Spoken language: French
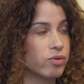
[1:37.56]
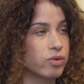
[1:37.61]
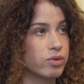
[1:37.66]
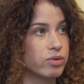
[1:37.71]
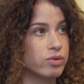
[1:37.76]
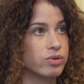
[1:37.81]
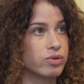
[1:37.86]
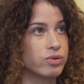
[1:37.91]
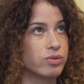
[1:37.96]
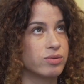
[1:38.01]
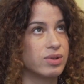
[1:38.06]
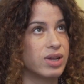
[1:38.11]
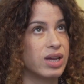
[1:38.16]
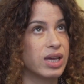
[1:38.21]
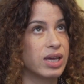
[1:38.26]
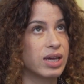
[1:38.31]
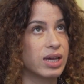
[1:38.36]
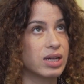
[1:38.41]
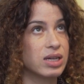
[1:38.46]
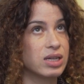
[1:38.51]
Entre ce qu'on
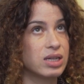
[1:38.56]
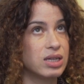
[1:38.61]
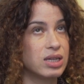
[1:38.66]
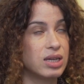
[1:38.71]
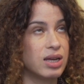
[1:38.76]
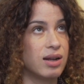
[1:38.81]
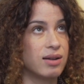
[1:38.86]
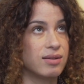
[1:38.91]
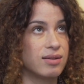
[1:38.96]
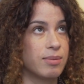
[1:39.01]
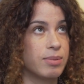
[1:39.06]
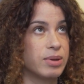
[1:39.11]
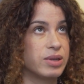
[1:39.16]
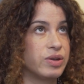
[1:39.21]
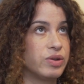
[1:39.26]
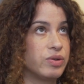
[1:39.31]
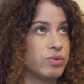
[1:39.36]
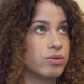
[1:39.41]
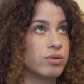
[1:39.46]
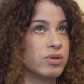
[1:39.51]
a écrit et
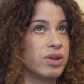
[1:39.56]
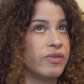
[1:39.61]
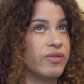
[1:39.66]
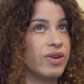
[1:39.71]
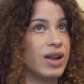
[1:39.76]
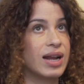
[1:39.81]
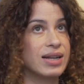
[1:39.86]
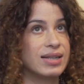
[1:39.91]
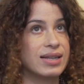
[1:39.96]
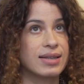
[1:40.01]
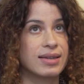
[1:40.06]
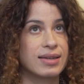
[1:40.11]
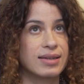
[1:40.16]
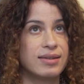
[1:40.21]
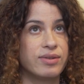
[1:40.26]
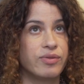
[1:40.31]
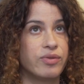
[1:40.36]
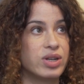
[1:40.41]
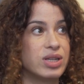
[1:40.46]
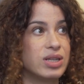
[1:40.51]
l'interprétation qu'on a fait la
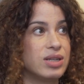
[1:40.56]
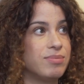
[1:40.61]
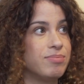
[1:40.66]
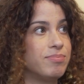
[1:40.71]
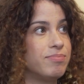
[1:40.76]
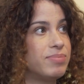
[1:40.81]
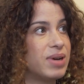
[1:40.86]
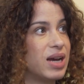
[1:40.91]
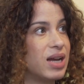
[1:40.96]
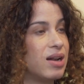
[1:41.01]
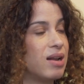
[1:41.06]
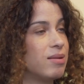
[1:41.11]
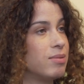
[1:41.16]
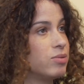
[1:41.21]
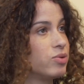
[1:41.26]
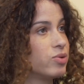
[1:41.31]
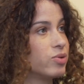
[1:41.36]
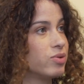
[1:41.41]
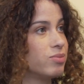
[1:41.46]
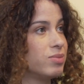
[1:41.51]
réalisatrice, des fois c'est pas la
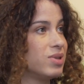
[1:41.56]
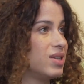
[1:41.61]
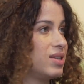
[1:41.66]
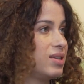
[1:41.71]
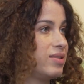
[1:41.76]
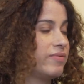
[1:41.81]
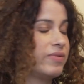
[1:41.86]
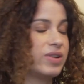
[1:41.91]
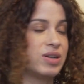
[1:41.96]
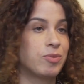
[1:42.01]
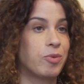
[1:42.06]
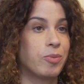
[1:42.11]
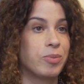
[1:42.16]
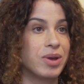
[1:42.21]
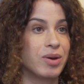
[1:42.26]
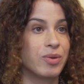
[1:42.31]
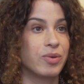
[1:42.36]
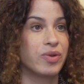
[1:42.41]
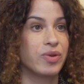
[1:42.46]
même chose, mais c'est vachement bien